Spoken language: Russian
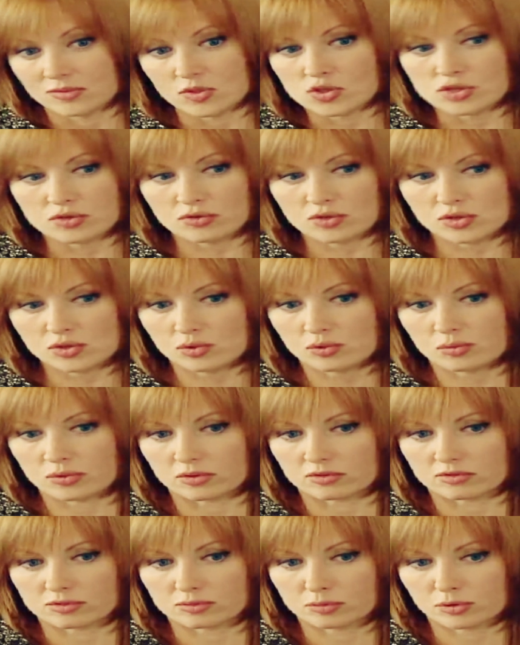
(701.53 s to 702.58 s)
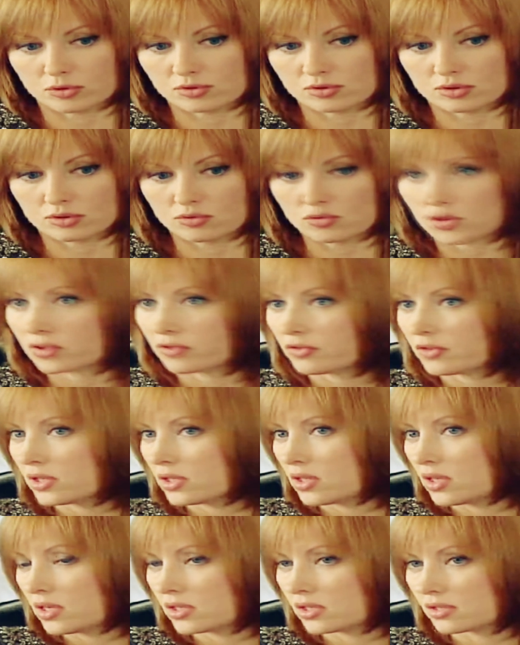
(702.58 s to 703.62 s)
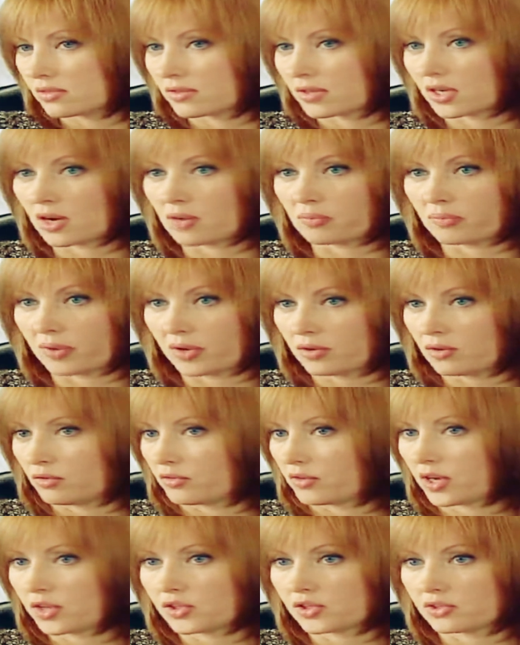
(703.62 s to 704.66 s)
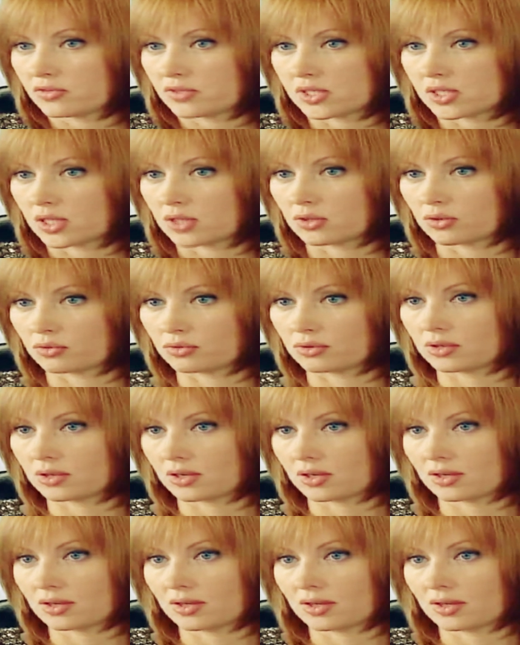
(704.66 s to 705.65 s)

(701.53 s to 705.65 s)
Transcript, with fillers: Ничего особенного. Просто нужно внедриться в их компанию в качестве сотрудника.